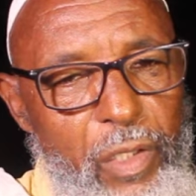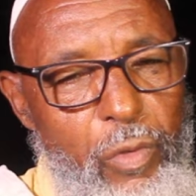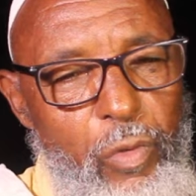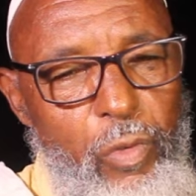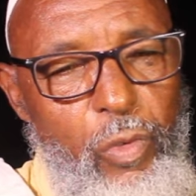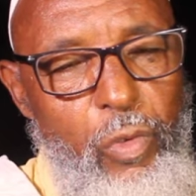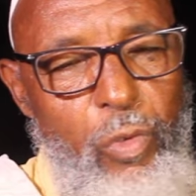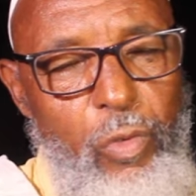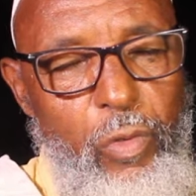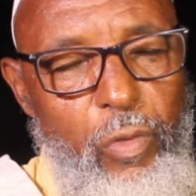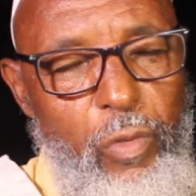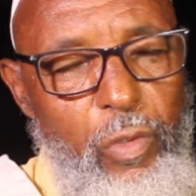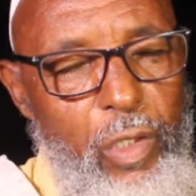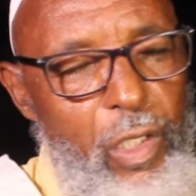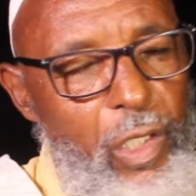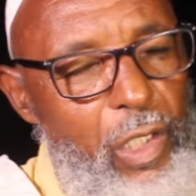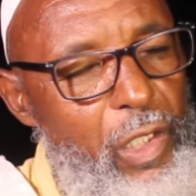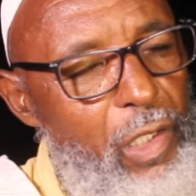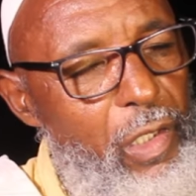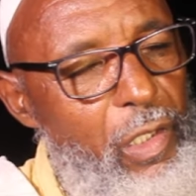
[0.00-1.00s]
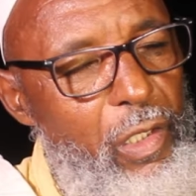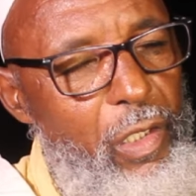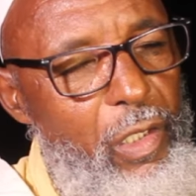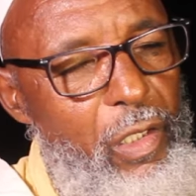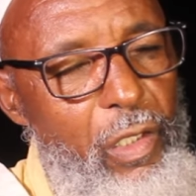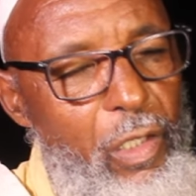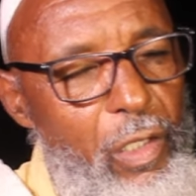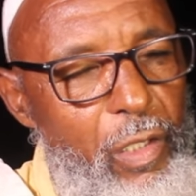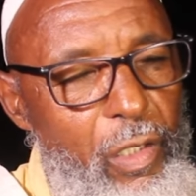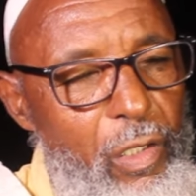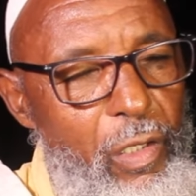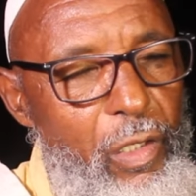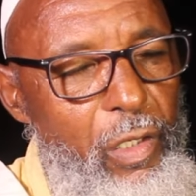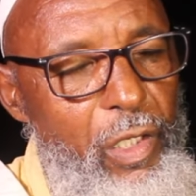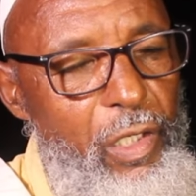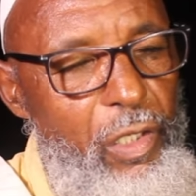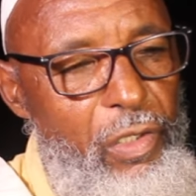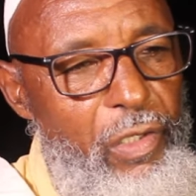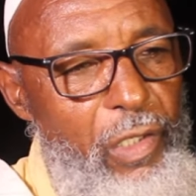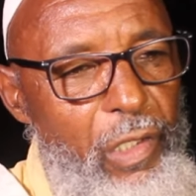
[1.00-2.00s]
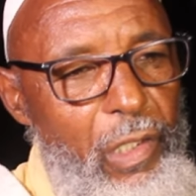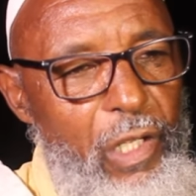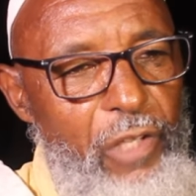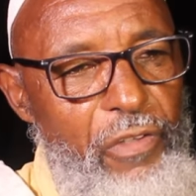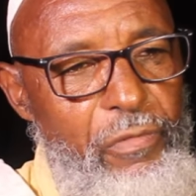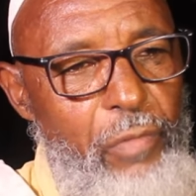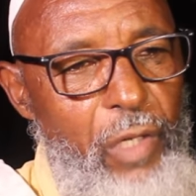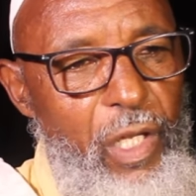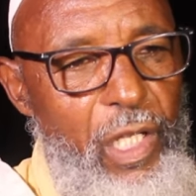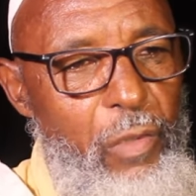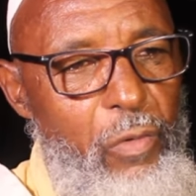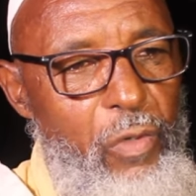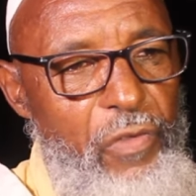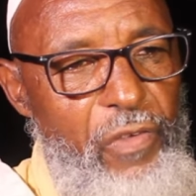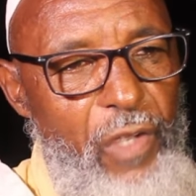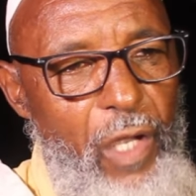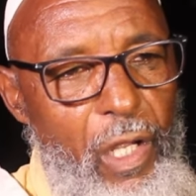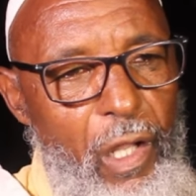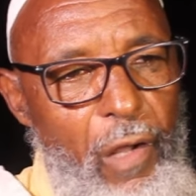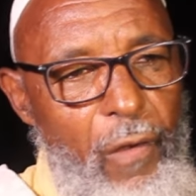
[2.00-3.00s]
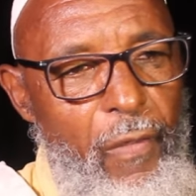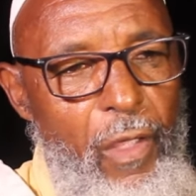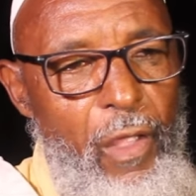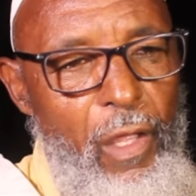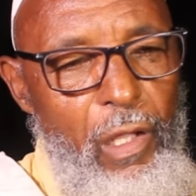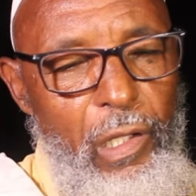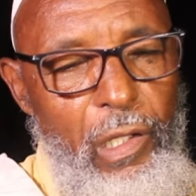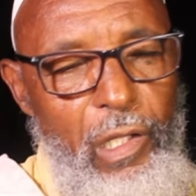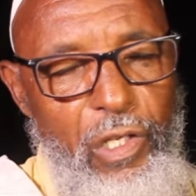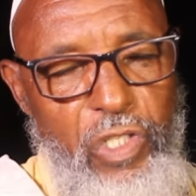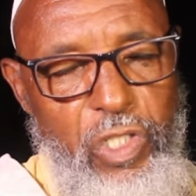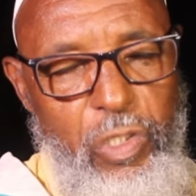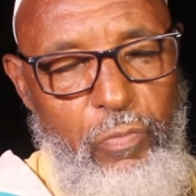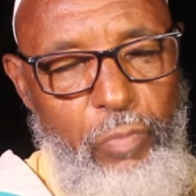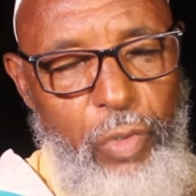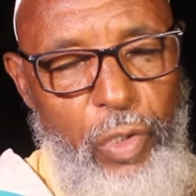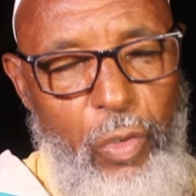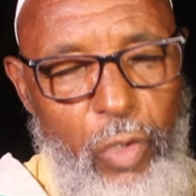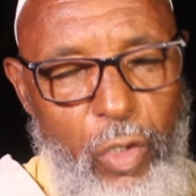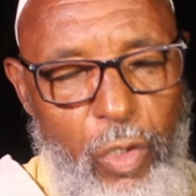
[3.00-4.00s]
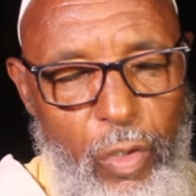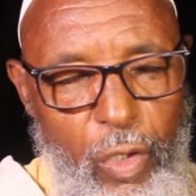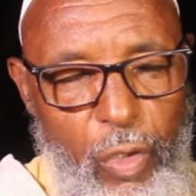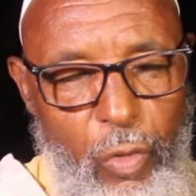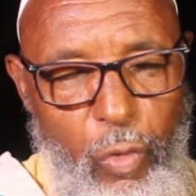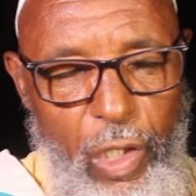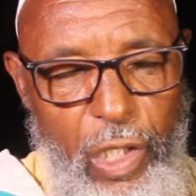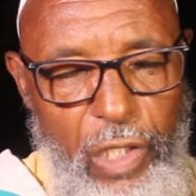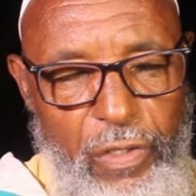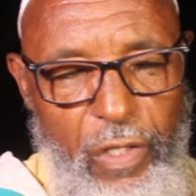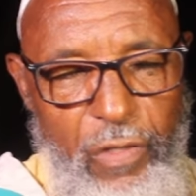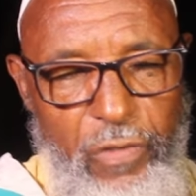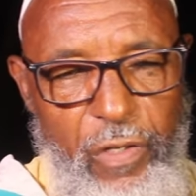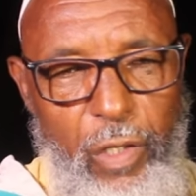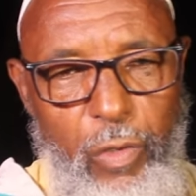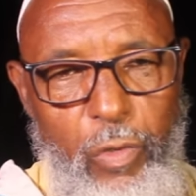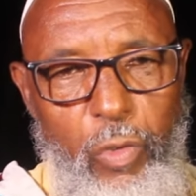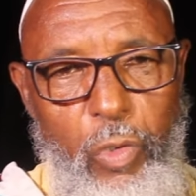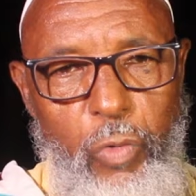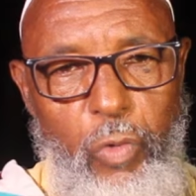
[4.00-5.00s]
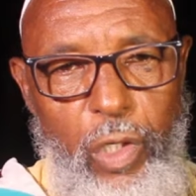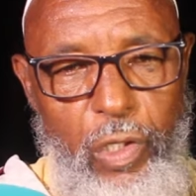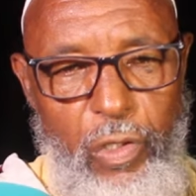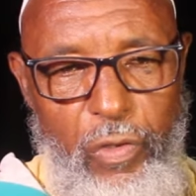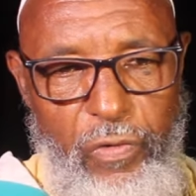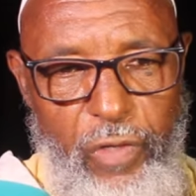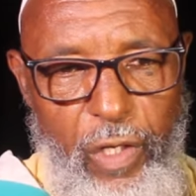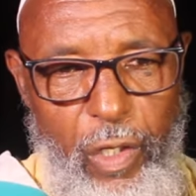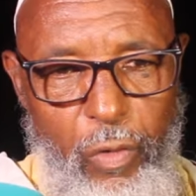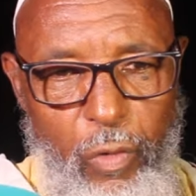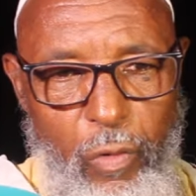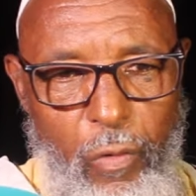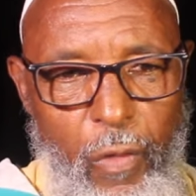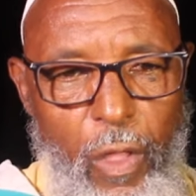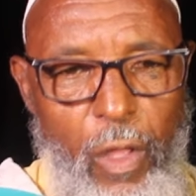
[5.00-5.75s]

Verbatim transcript: نقولوا غير اللي يرضي الله سبحانه وتعالى الله يصبر الوالده ديالو الوالد ديالو